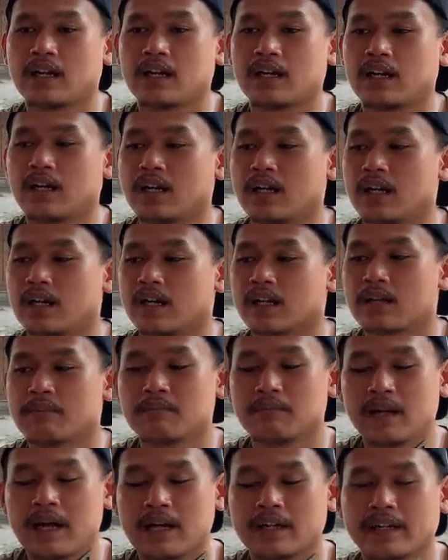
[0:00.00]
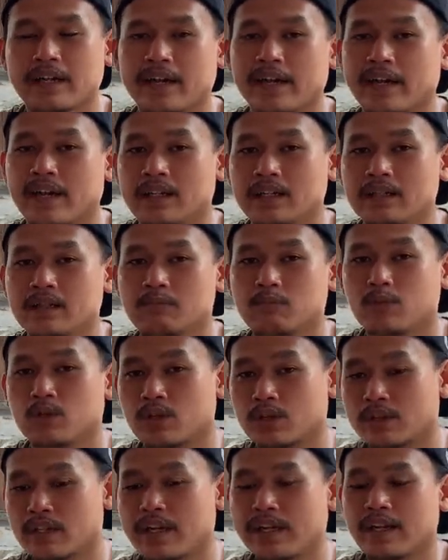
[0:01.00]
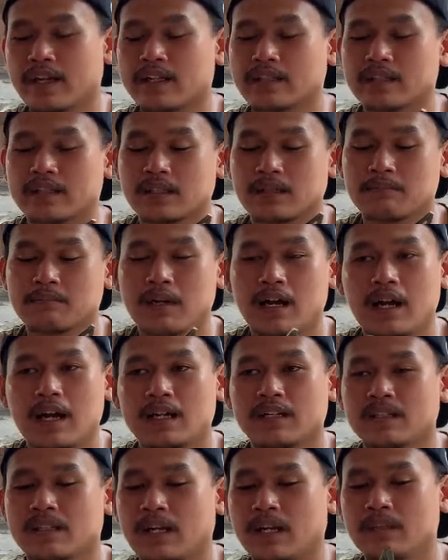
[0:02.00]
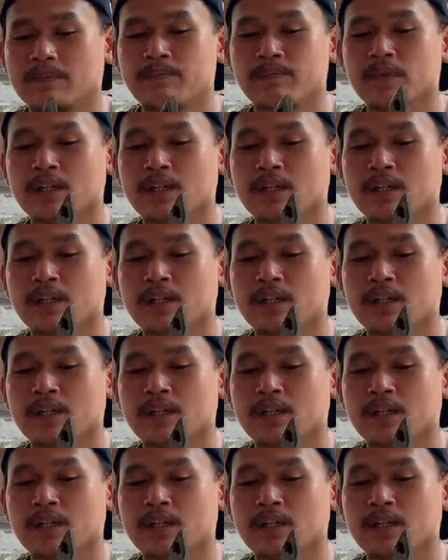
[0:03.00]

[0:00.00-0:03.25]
uh, kembang ya murnya yang kembang dan